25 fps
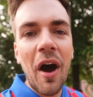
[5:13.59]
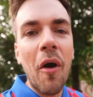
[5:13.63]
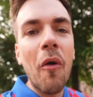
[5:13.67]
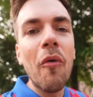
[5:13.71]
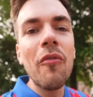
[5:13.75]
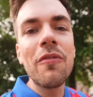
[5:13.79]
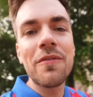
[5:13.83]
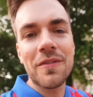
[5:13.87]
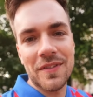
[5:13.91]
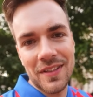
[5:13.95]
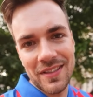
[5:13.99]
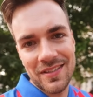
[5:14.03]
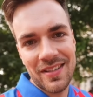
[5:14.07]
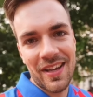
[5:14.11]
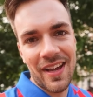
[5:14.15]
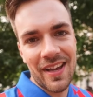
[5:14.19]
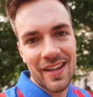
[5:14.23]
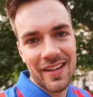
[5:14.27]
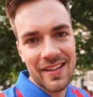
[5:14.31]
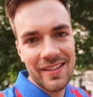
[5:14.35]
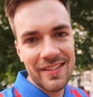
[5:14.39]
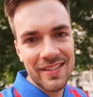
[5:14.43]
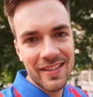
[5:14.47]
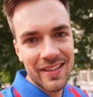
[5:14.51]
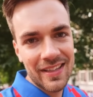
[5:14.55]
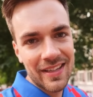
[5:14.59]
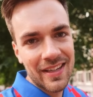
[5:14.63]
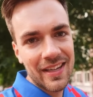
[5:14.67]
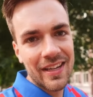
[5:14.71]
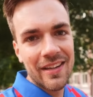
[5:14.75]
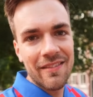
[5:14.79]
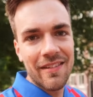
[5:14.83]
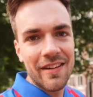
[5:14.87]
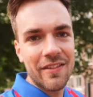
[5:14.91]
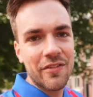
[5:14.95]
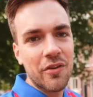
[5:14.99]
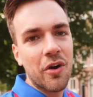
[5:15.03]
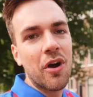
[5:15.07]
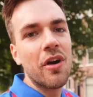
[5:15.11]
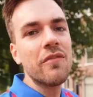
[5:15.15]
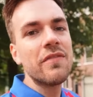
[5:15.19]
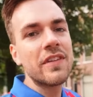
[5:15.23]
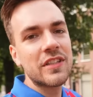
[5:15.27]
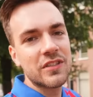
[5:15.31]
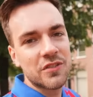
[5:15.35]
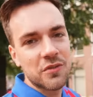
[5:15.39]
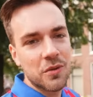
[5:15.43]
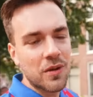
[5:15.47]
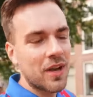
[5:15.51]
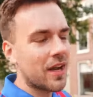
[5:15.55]
aufgeteilt weil sie
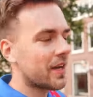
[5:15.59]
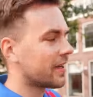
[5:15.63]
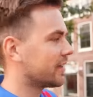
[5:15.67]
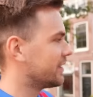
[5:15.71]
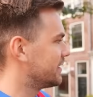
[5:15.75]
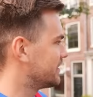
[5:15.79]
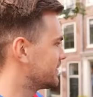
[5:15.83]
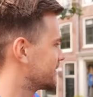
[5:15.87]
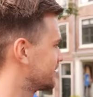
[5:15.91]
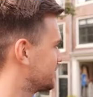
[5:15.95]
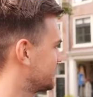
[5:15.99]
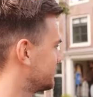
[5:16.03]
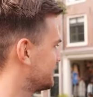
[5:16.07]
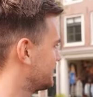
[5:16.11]
häufig so lange ist.